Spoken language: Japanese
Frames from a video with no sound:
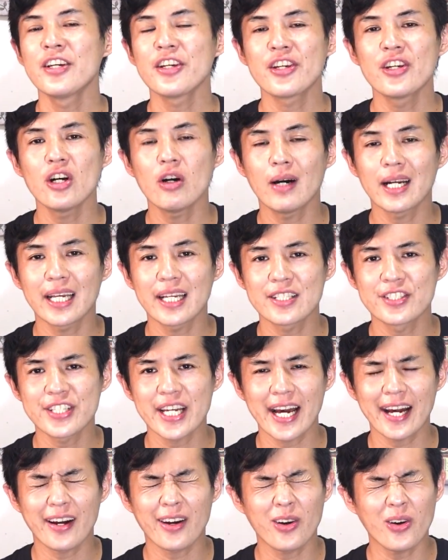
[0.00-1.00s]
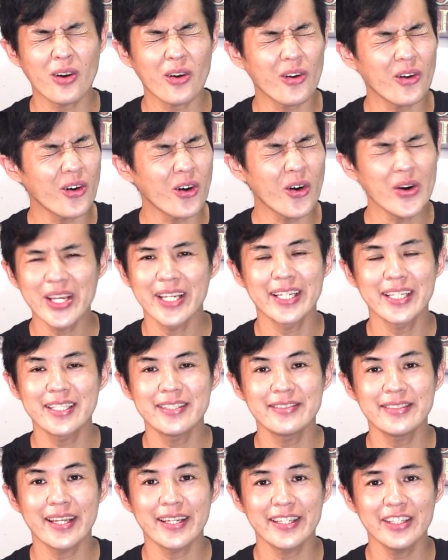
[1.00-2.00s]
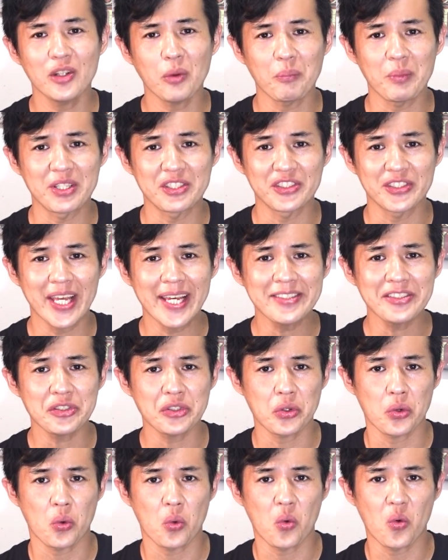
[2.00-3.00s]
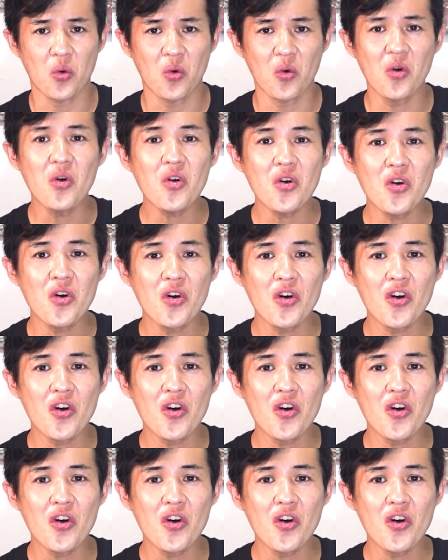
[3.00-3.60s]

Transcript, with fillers: 今日はね、しゃっこい奇跡の水ですよ。